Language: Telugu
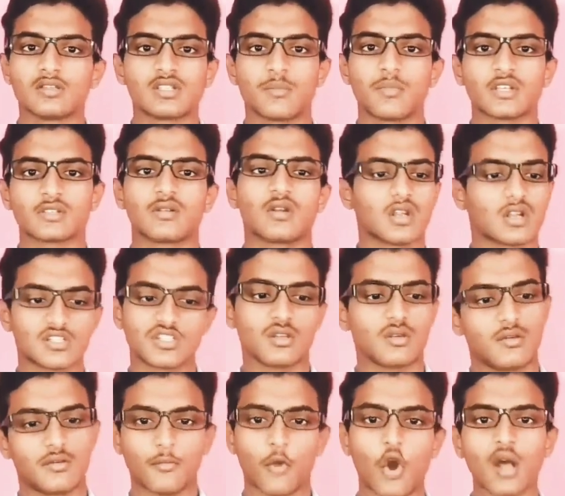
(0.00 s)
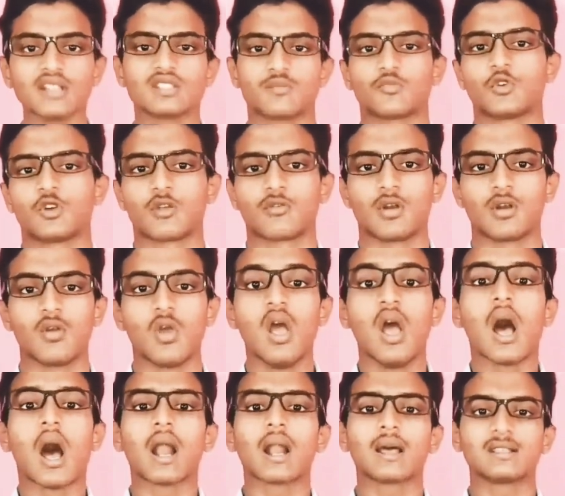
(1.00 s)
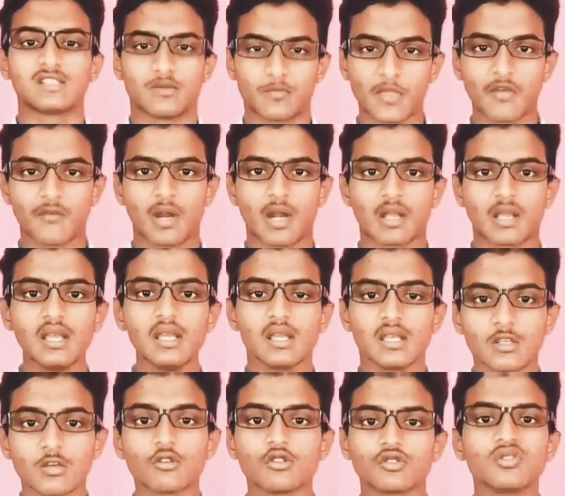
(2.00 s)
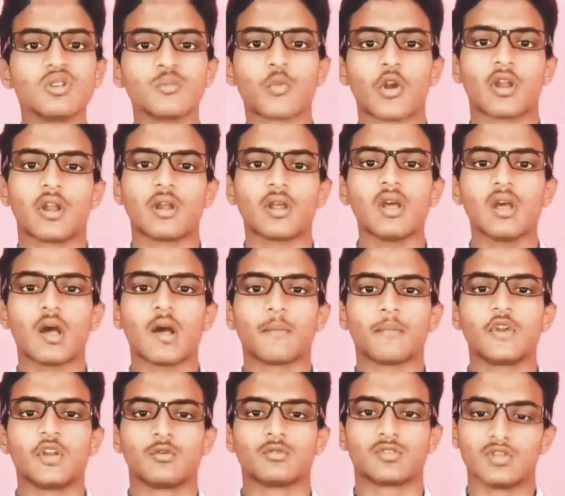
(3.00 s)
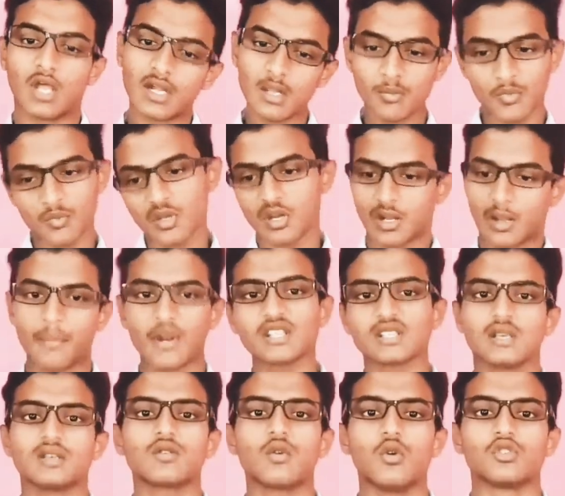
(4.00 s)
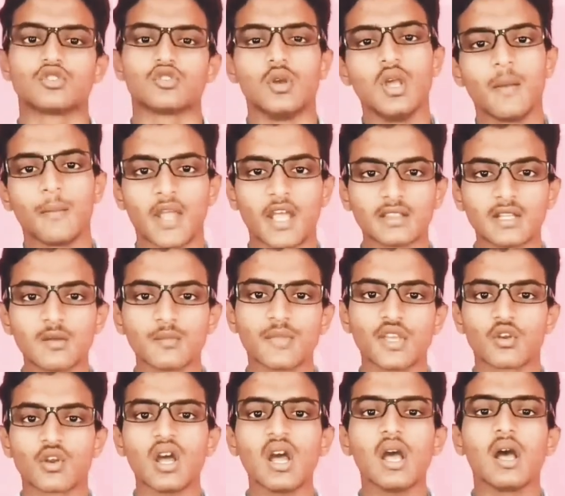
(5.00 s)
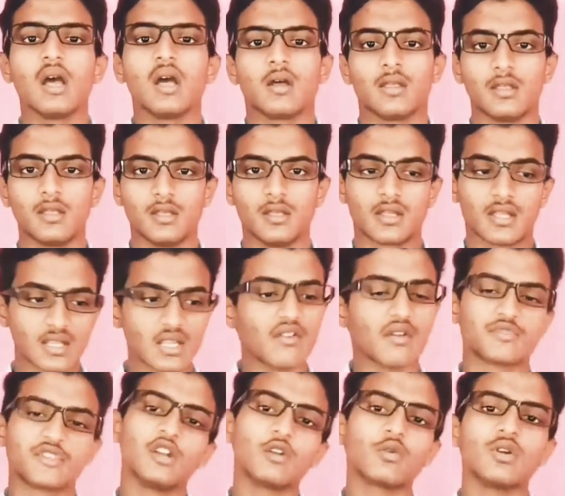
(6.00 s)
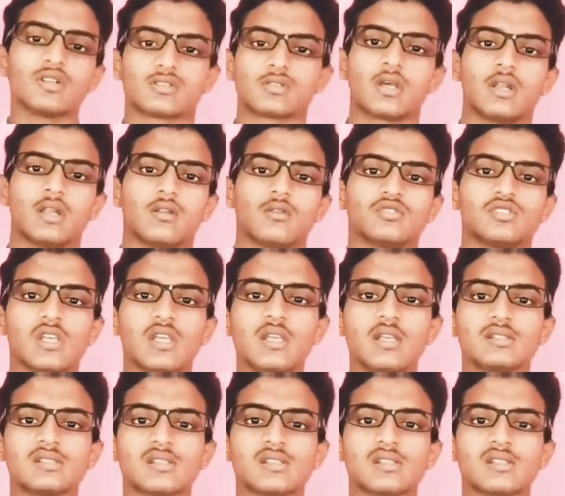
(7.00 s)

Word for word: చెప్పేస్తుంటారు మొహన్ చెప్తుంటారు వాళ్ళు అలా చెప్పే వాళ్ళకి ఇది కొంచెం ఇంపార్టెంట్గా అప్డేట్ అవుతుంది అంటే మీరు అప్లై చేసుకోవచ్చు మీ అంతటా మీరుగా ఈ కింద వెబ్సైట్ కూడా ఇస్తాను నేను జేఈకి